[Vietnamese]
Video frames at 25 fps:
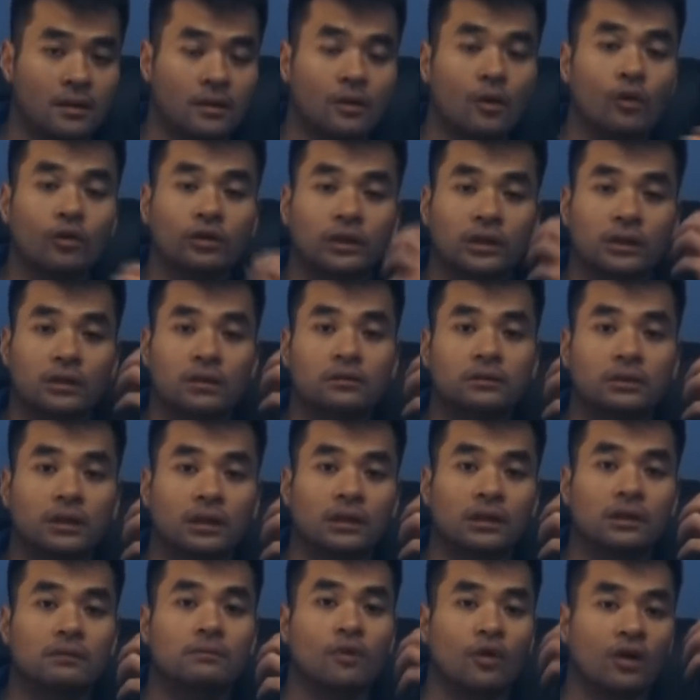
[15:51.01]
cô tưởng
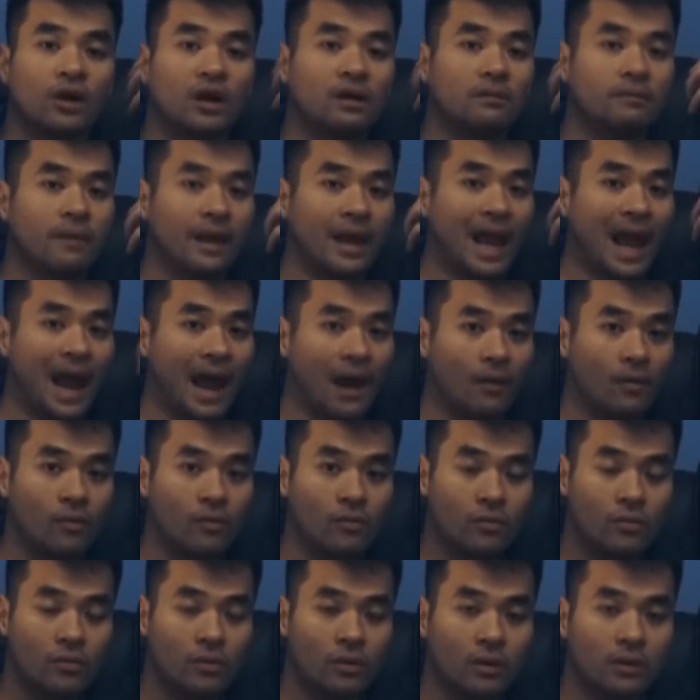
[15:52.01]
tượng một người mẹ ảo
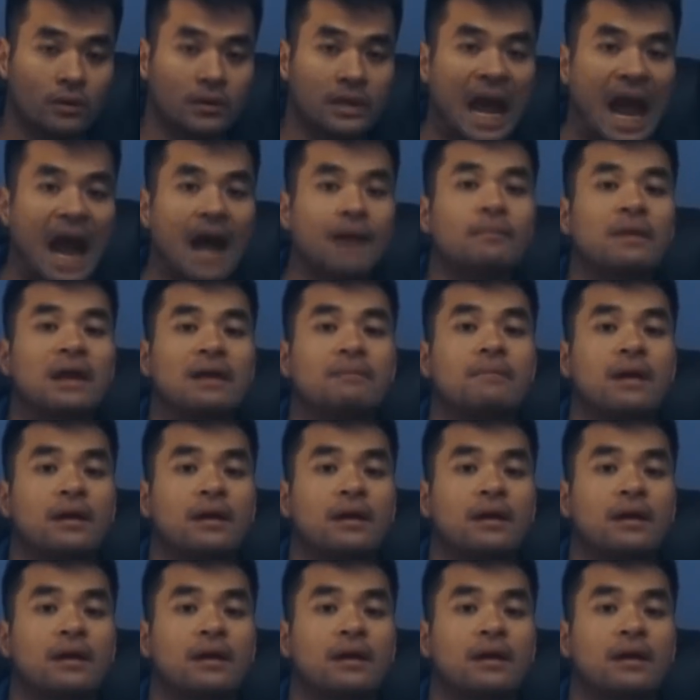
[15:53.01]
đã bị